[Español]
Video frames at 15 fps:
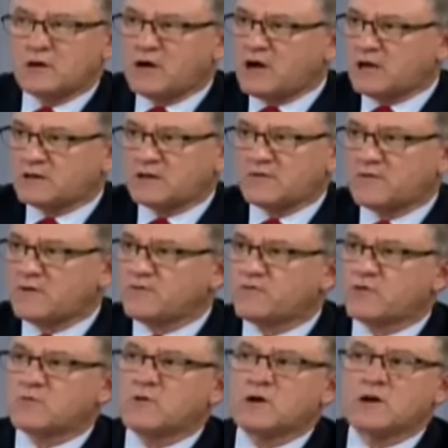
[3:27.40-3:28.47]
alta
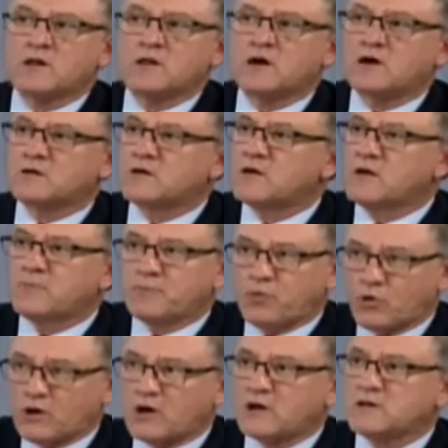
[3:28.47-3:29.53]
informalidad,
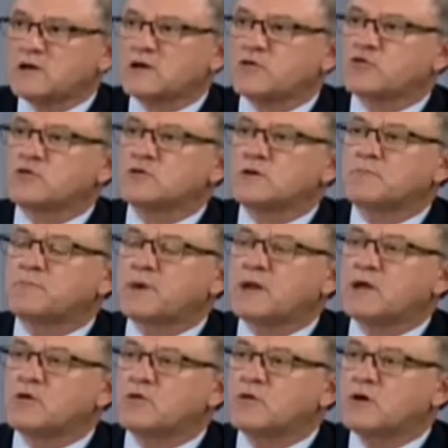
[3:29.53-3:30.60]
poca generación de
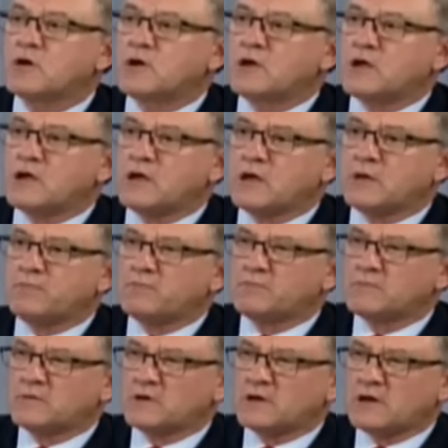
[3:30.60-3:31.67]
empleo, eh,
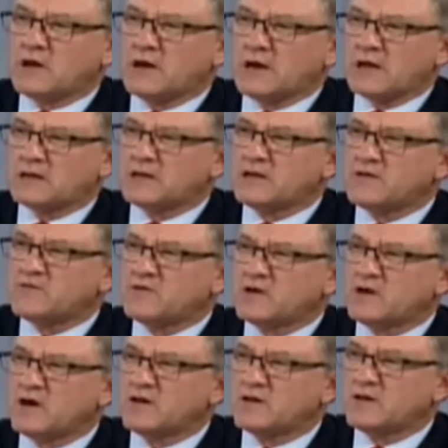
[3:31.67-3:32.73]

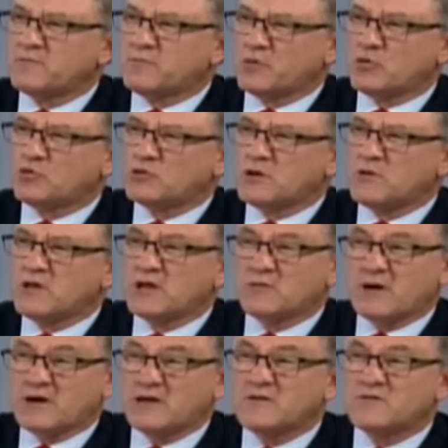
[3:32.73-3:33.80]
características de productividad
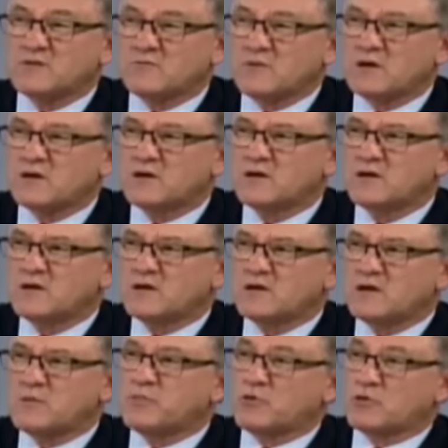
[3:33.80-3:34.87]
bajísima
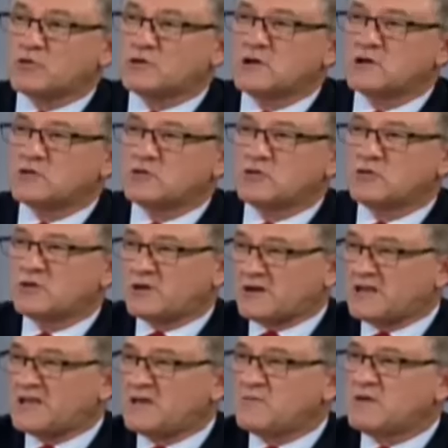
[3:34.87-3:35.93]
y por lo tanto
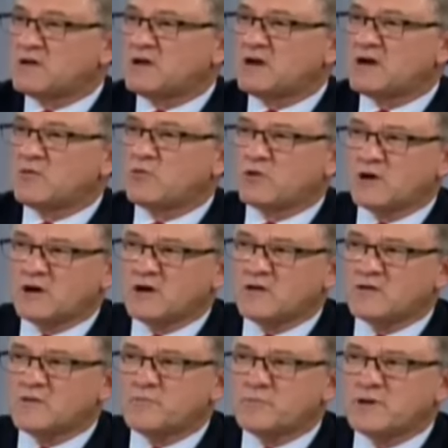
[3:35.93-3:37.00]
regímenes
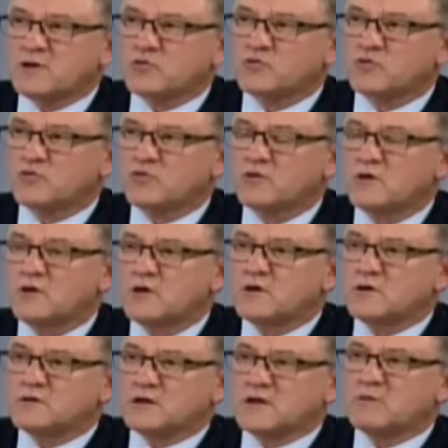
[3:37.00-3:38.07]
laborales dispersos,
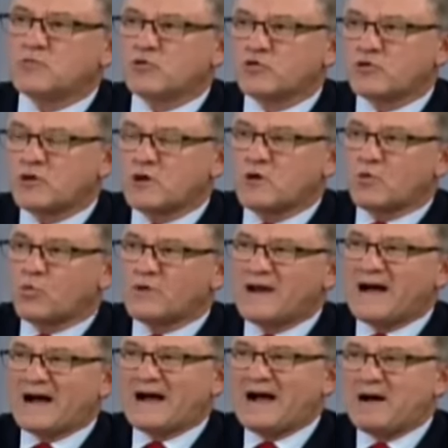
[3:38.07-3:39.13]
tenemos
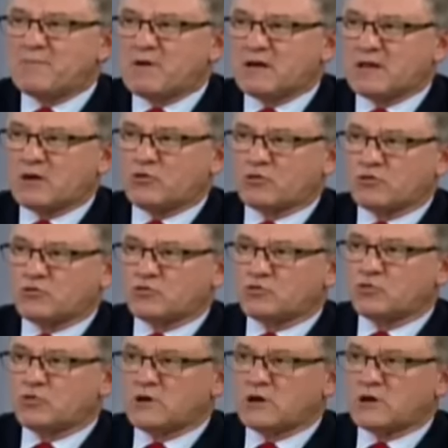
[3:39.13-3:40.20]
una gama de
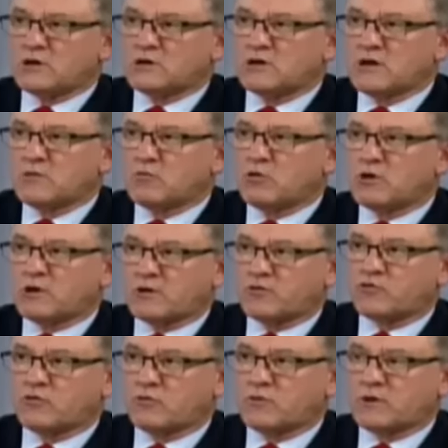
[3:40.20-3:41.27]
coyuntura que tenemos que
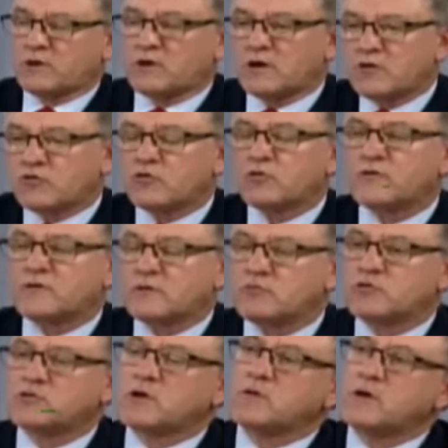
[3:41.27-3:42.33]
resolver. Eso lo
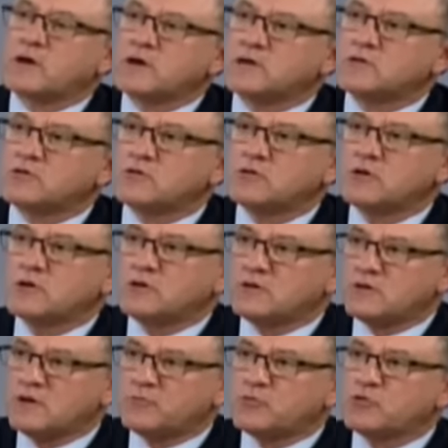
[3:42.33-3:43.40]
estamos trabajando
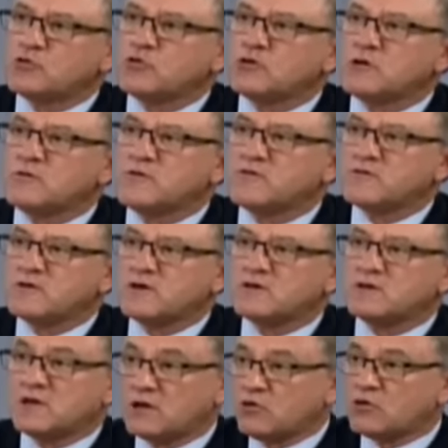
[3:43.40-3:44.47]
desde el punto de vista
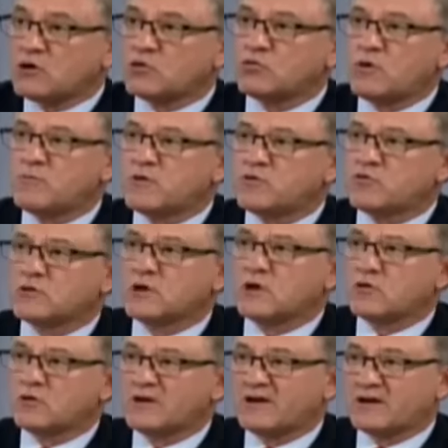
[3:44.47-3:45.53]
de lo que tú has
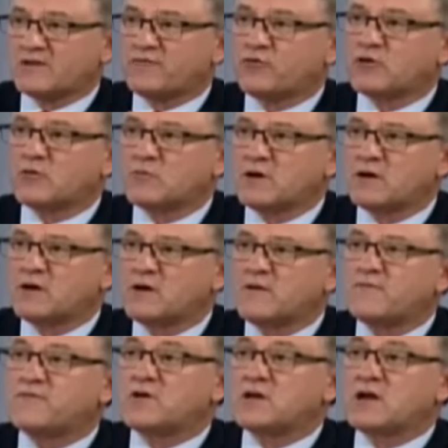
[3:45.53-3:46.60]
mencionado, la reforma
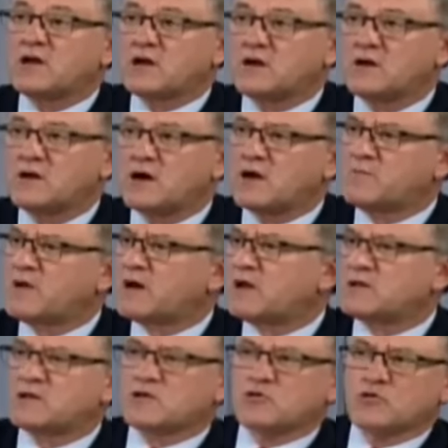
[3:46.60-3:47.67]
final, al
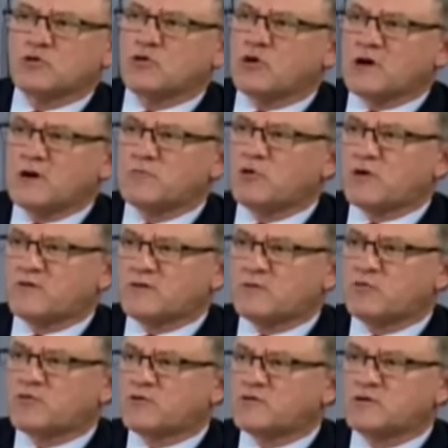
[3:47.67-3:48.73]
margen de todos los cambios que
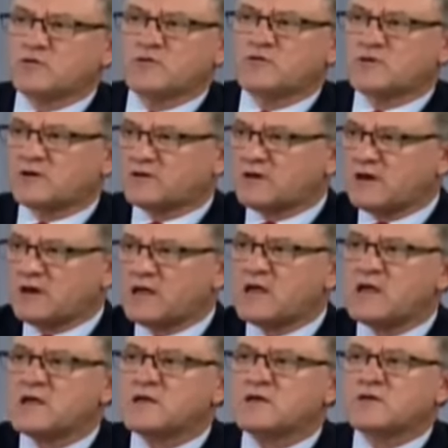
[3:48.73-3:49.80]
estamos haciendo en ciertas
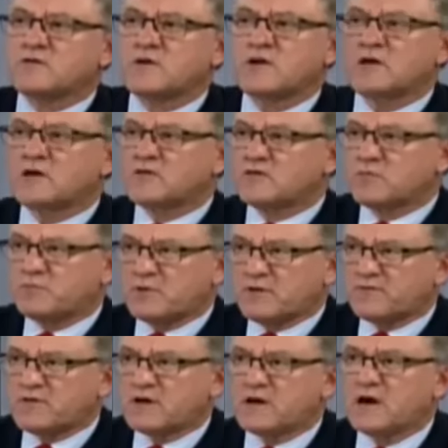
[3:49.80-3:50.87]
leyes y
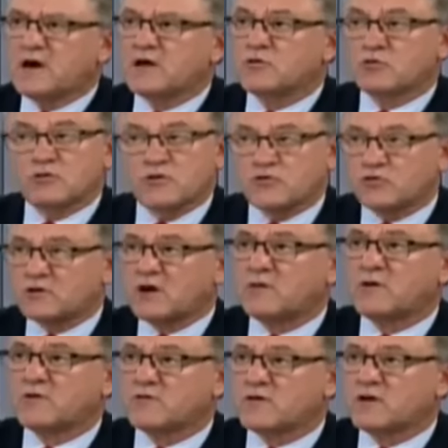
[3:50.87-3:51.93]
simplificando, y eso está
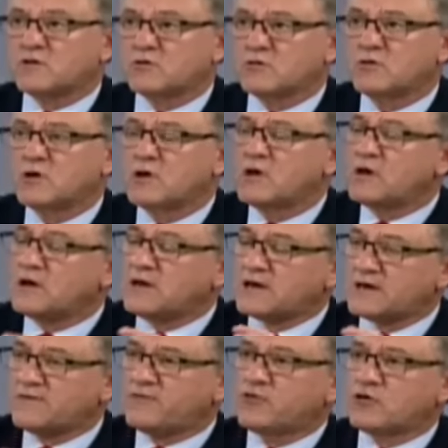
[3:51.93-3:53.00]
avanzando, la
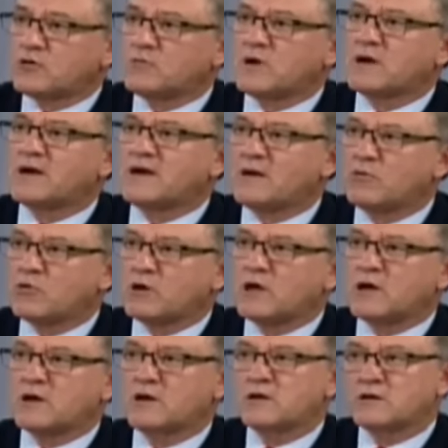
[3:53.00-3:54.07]
reforma
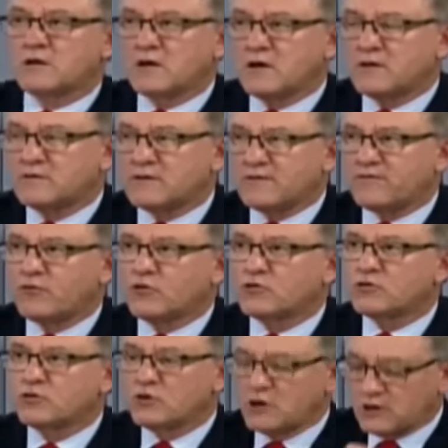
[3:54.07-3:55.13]
laboral de
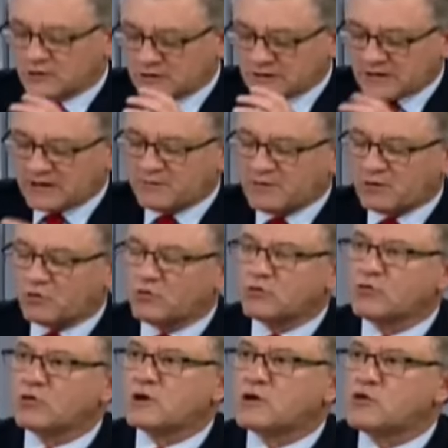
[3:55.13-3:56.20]
fondo tiene que ver
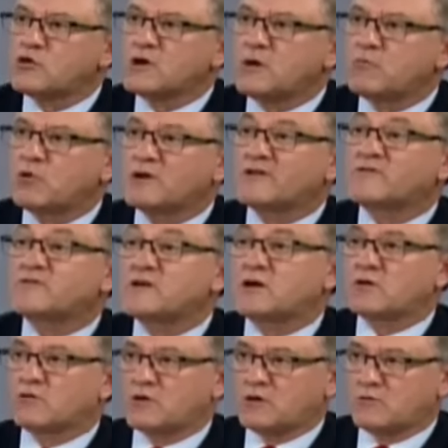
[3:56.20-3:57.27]
con lo que yo llamo el
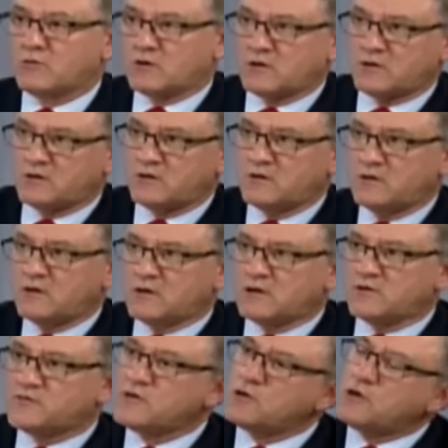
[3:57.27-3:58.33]
ciclo laboral.
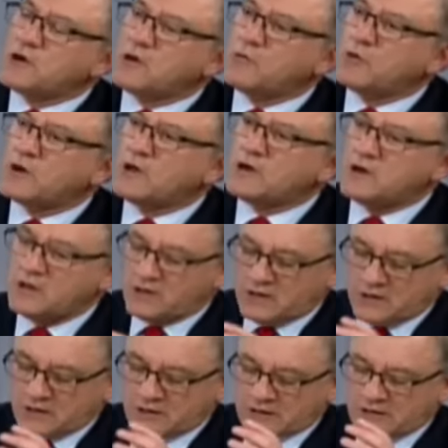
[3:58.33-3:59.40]
El ciclo laboral,
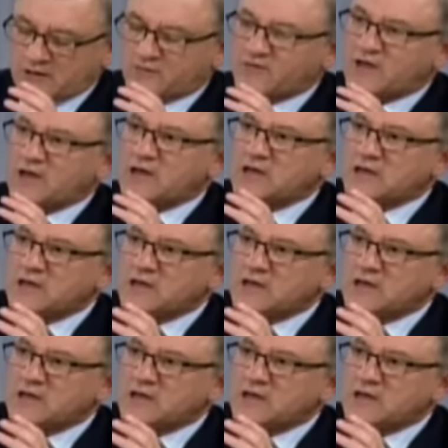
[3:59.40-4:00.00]
que es el